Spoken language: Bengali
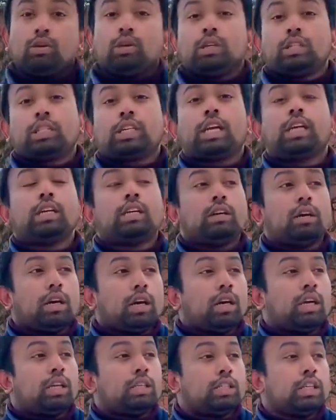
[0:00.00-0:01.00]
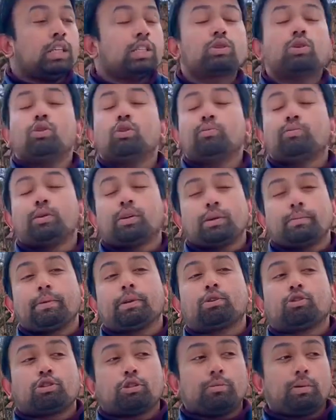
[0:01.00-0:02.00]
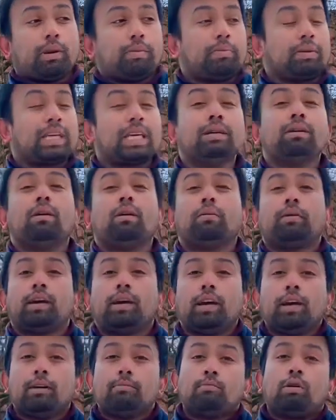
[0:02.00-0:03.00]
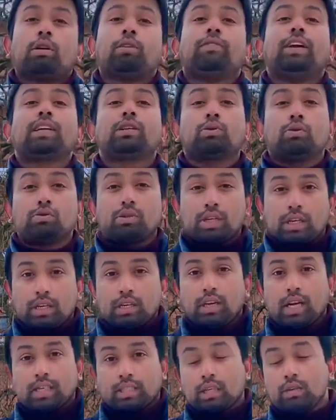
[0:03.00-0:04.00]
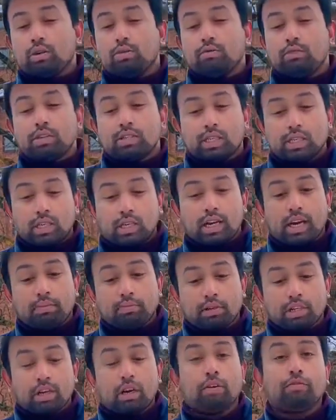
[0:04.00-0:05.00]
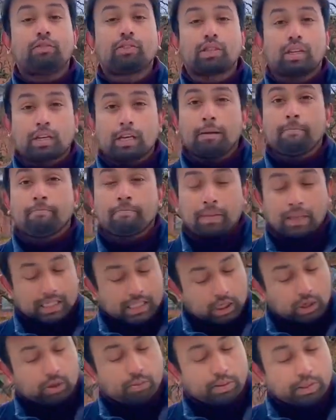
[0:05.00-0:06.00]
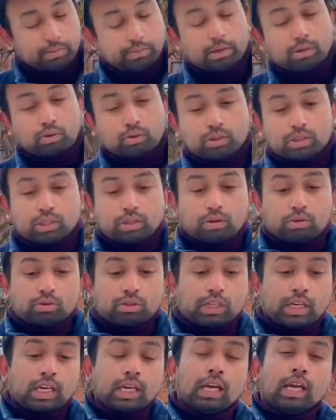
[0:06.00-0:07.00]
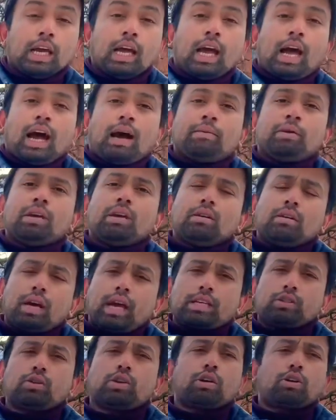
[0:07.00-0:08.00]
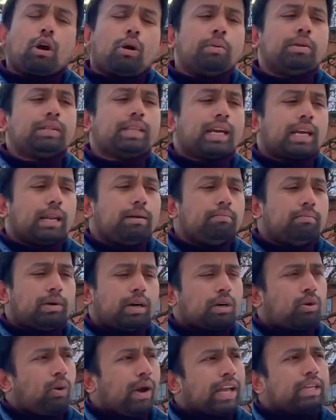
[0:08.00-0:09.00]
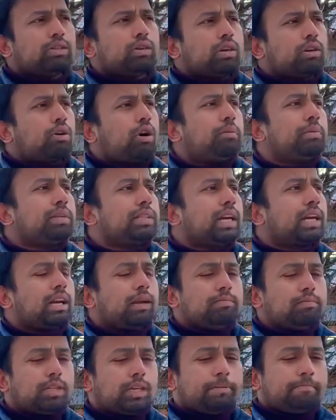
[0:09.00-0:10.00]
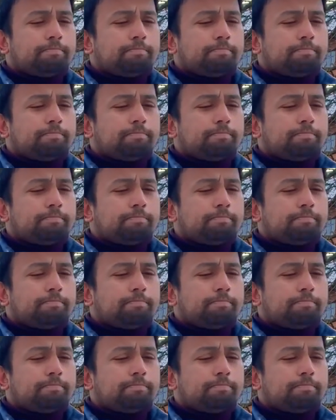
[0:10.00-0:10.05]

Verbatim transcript: সেই জিনিসগুলোর উপর ডিপেন্ড করতে পারে আপনি কীভাবে মোটিভেট করছেন একটা ইউনিভার্সিটির অ্যাডমিশন অফিসারকে সেটার উপর ডিপেন্ড করছে আমি একজনের কমেন্ট দেখলাম বা কয়েকজনের কমেন্ট দেখলাম যে